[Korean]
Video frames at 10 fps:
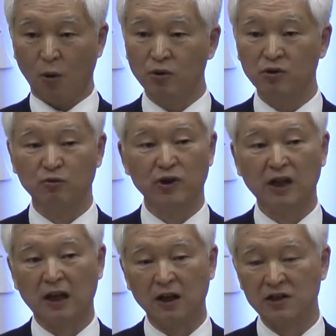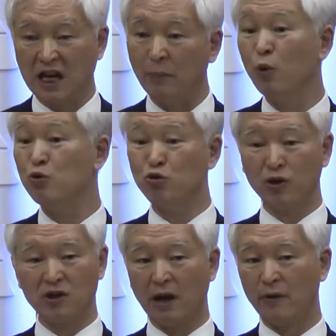오늘 우리가
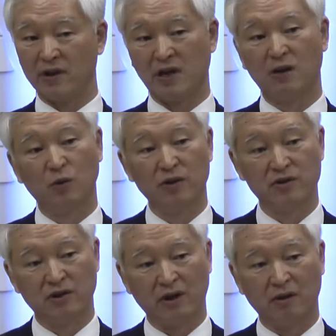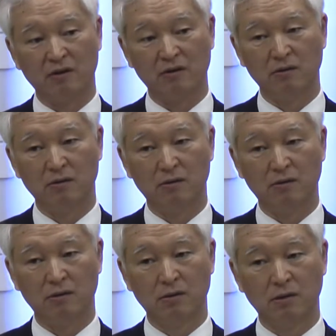자본주의 사회에 살고 있어요.
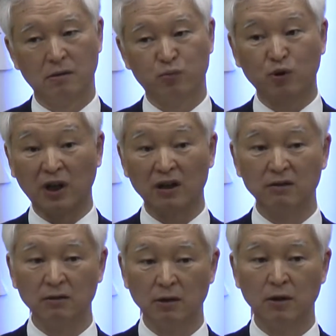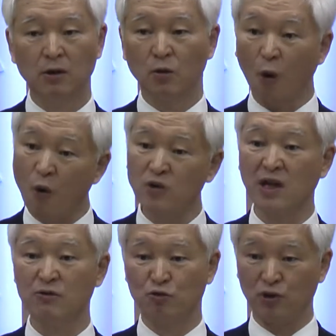북한은
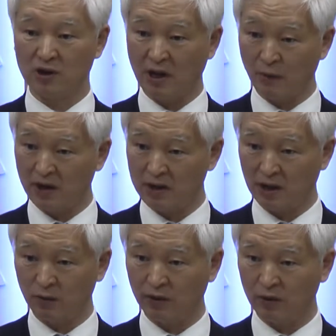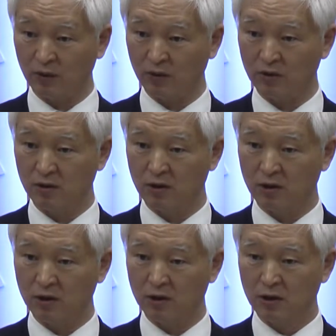공산주의 사회에 살고 있고,
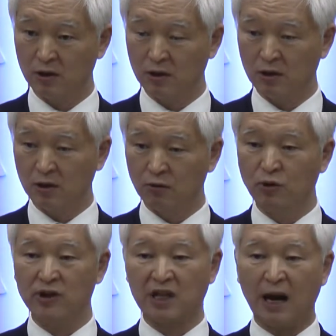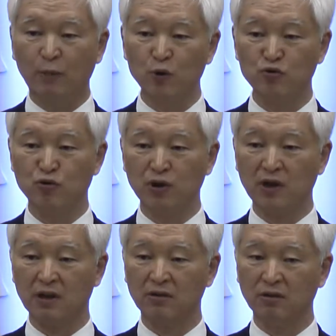우리
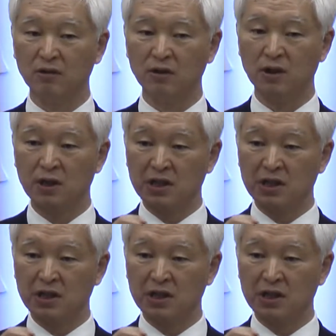자본주의라는 건